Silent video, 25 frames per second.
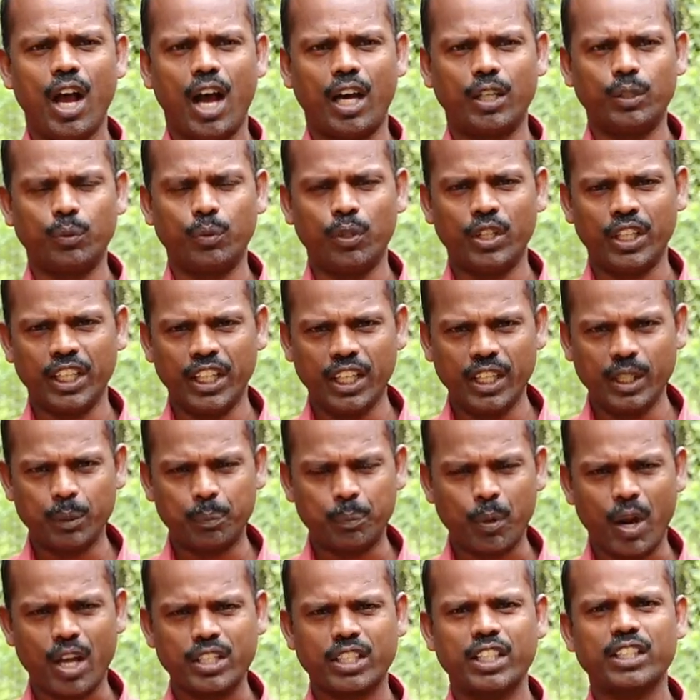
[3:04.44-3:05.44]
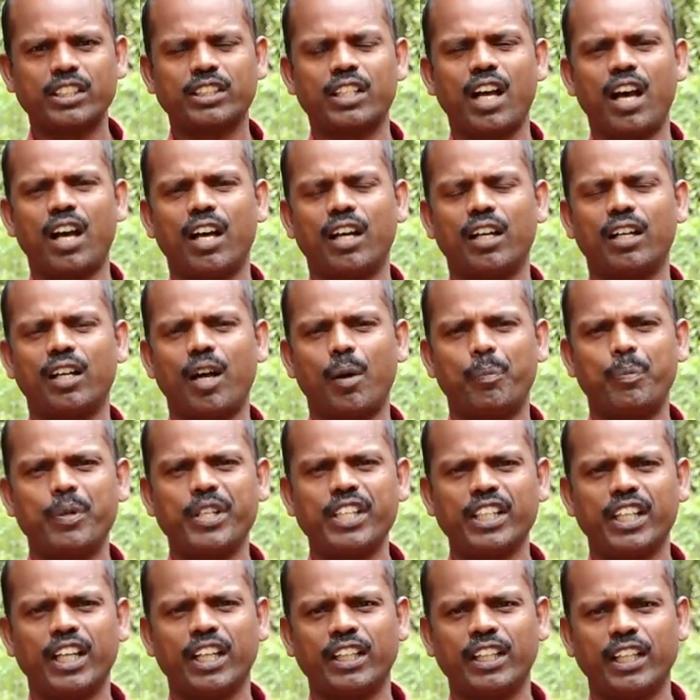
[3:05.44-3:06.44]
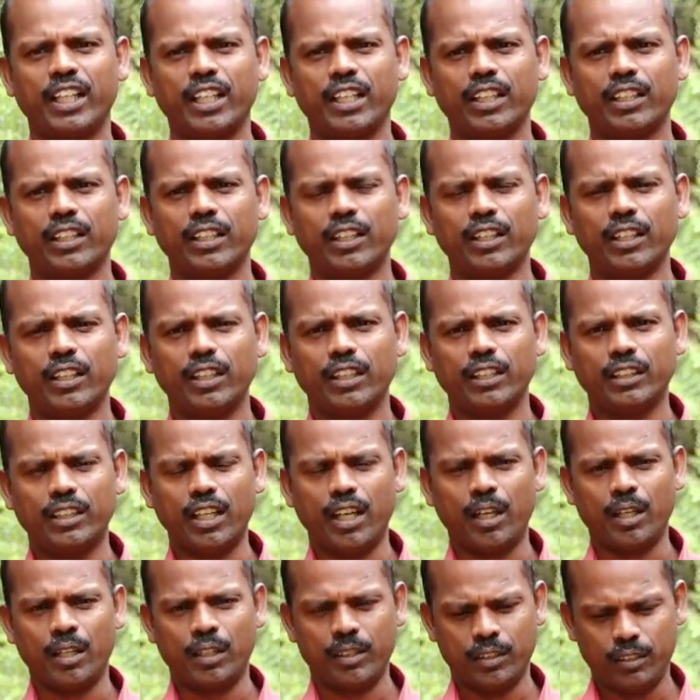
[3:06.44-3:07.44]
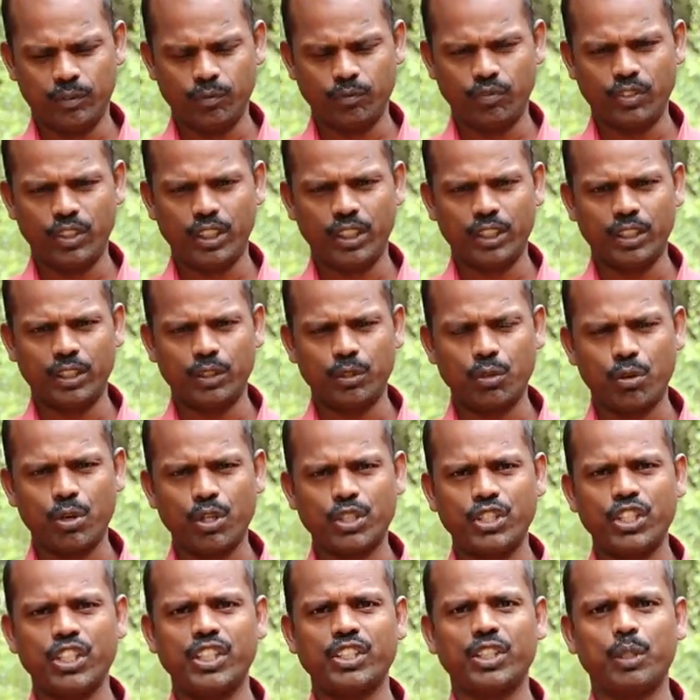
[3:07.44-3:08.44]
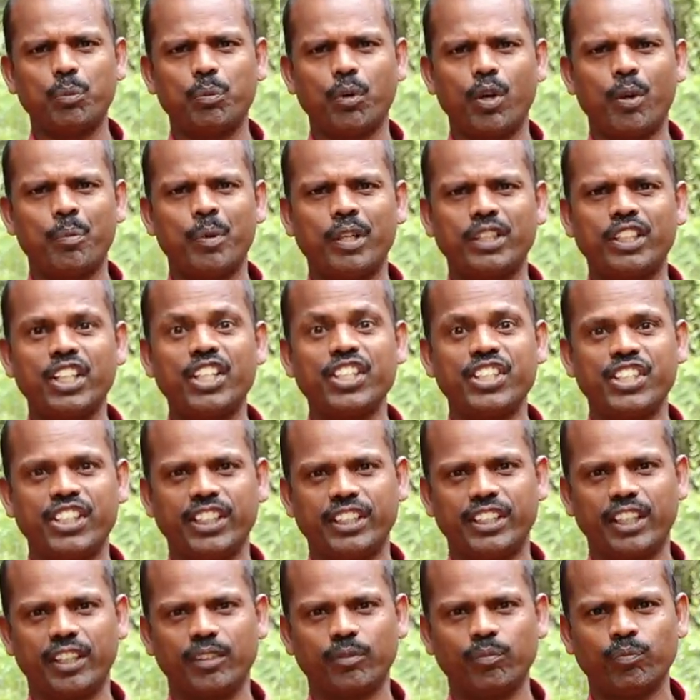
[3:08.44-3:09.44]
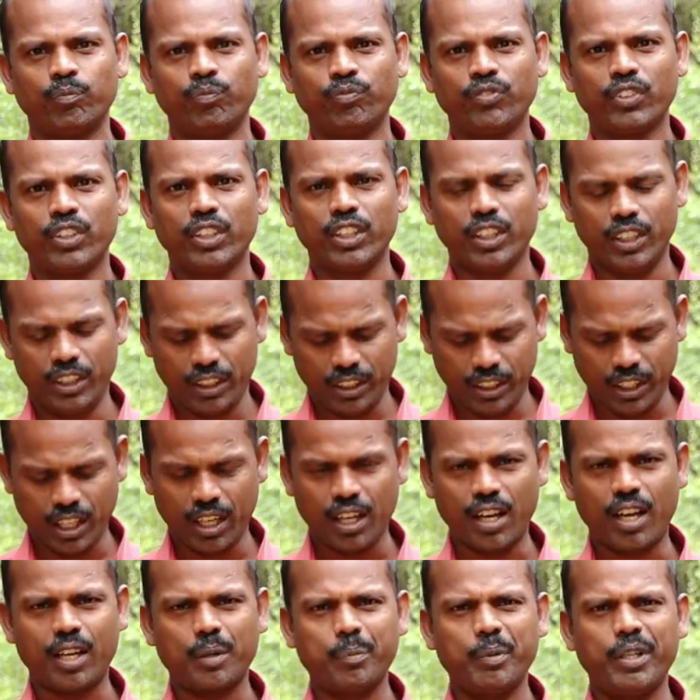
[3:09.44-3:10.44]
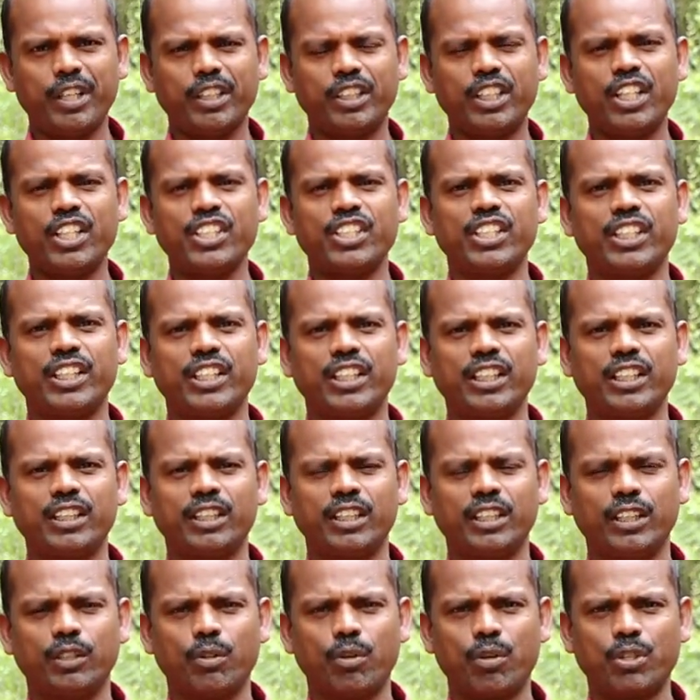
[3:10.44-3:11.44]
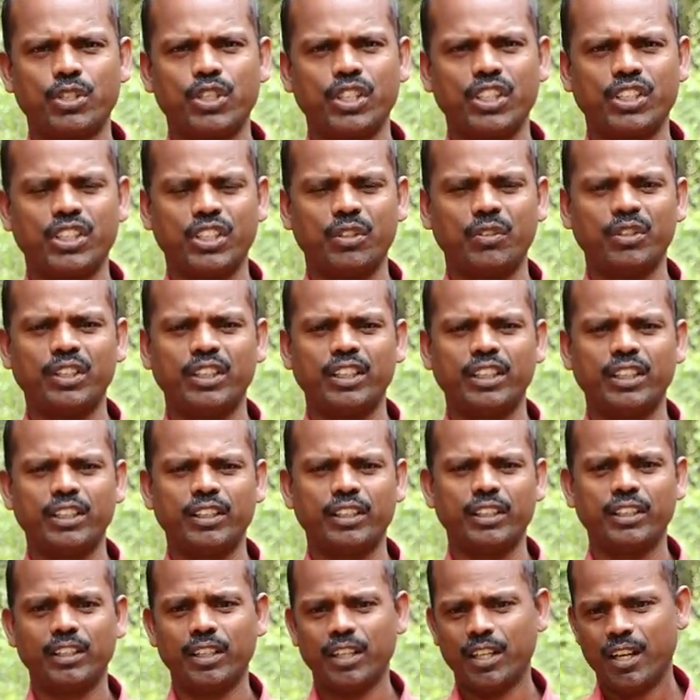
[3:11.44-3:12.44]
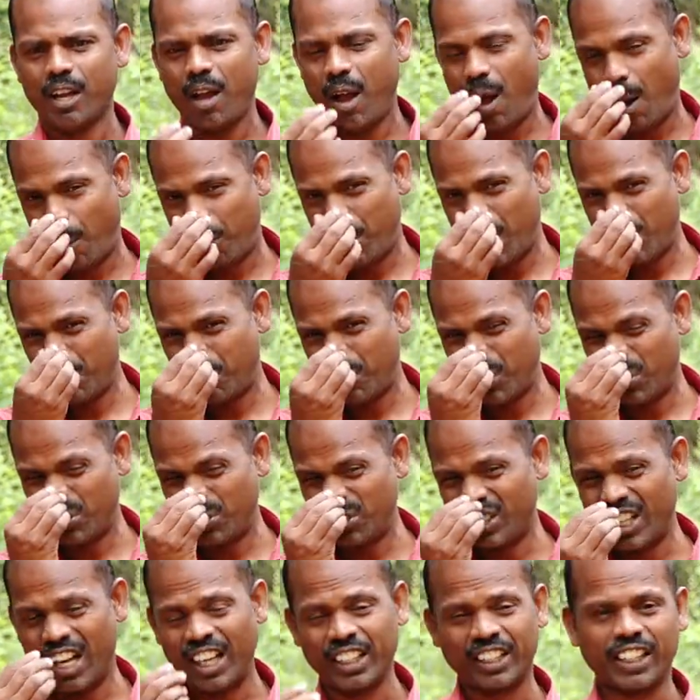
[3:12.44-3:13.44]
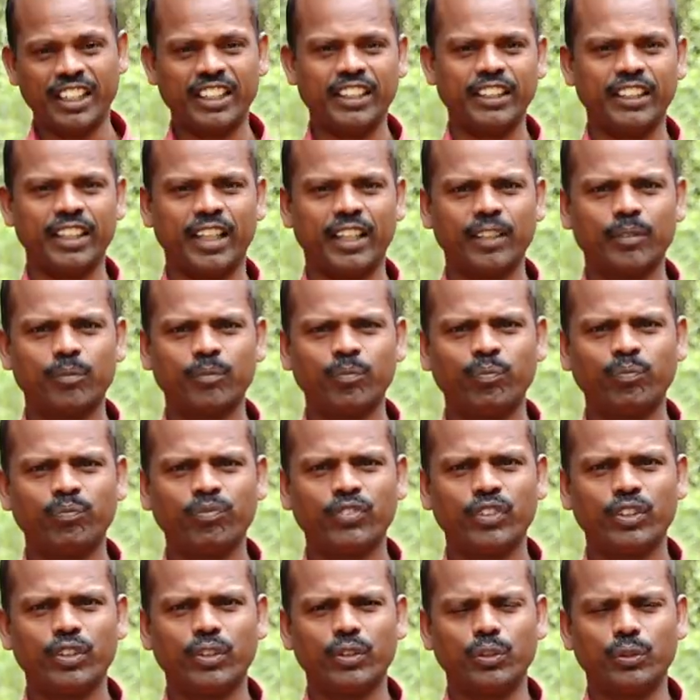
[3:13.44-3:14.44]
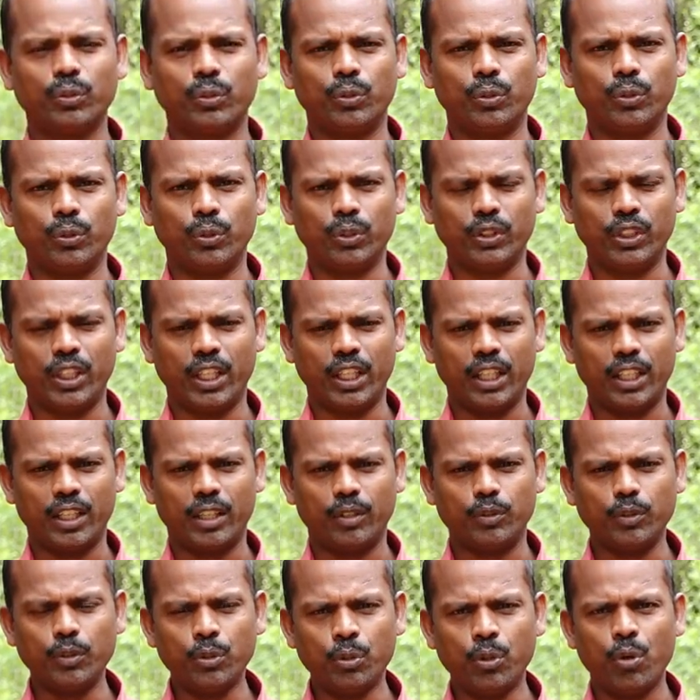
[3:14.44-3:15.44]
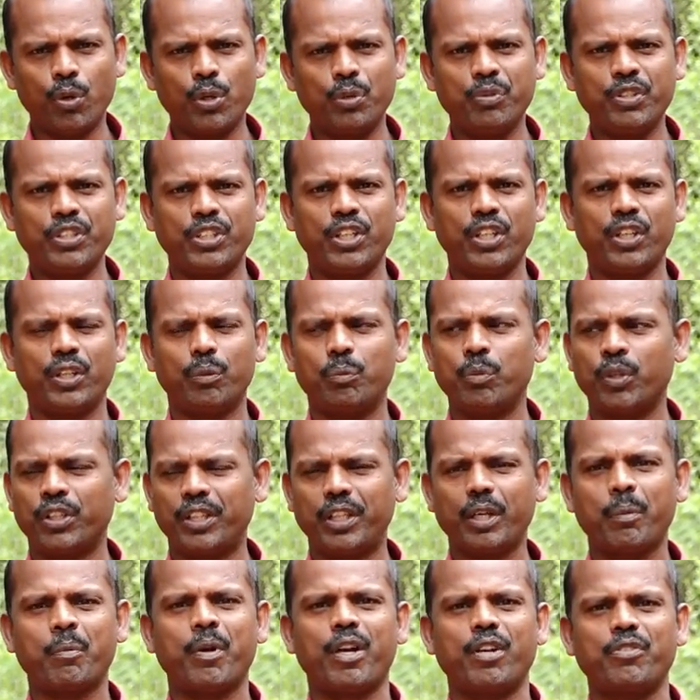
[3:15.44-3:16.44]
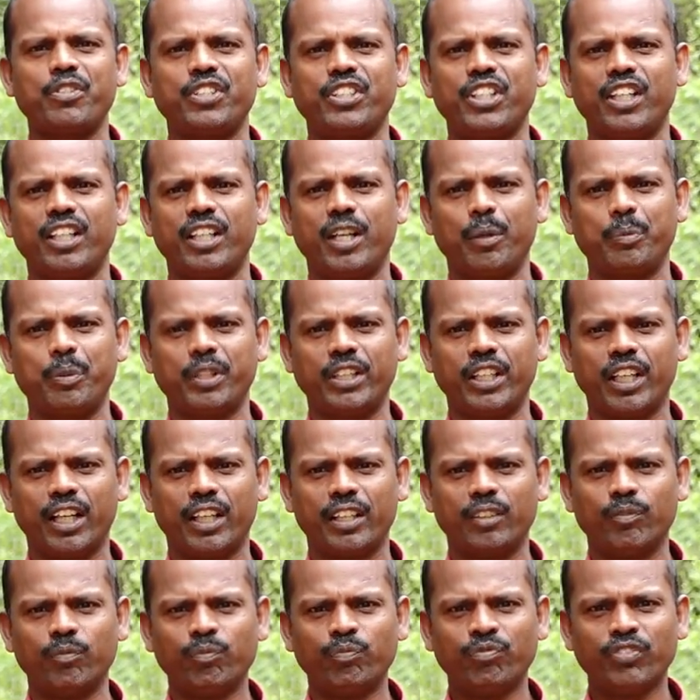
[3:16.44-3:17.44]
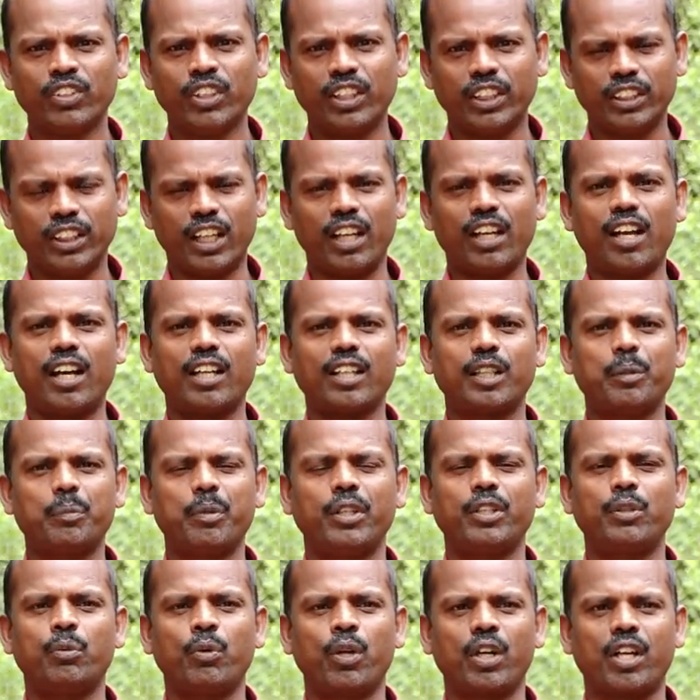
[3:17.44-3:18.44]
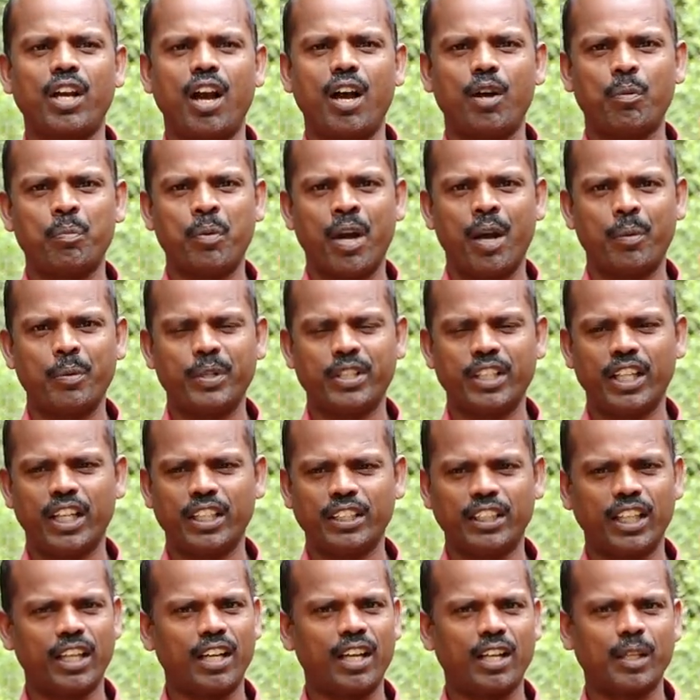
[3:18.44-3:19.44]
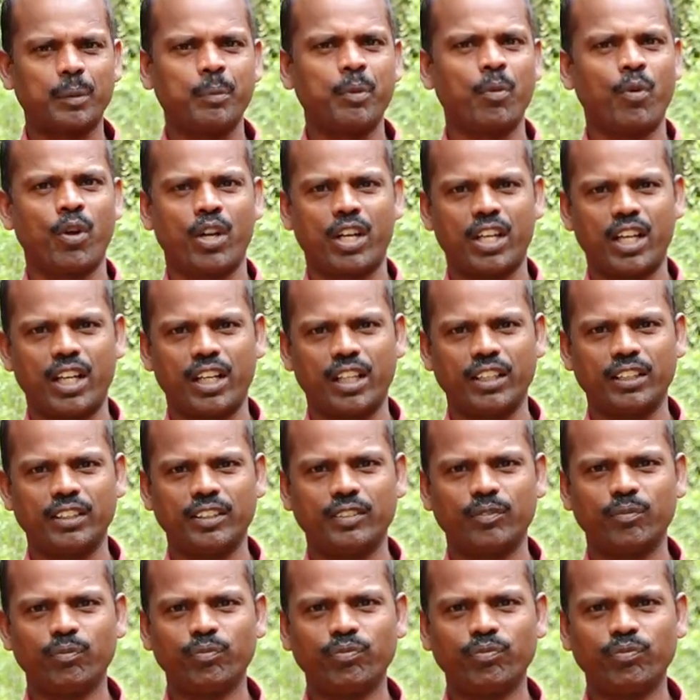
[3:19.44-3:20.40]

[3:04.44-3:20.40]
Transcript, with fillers: அது ஒரு ஹீலிங் ப்ராசஸ் தான் அப்படிங்கிறத நான் இந்த யோக சிகிச்சை மூலமாக தெரிஞ்சுக்கிட்டேன் இது எல்லாருமே தெரிஞ்சுக்கிட்டு இந்த யோக சிகிச்சையை வந்து அப்ளை பண்ணணும்னு நான் கேட்டுக்கிறேன் ஸோ இதில் இன்னொரு விஷயம் முக்கியமான விஷயம் என்ன அப்படின்னா எல்லாருக்குமே இது ஒர்க் ஆகுமா அப்படின்னா அது எல்லாருக்குமே ஒர்க் ஆகாது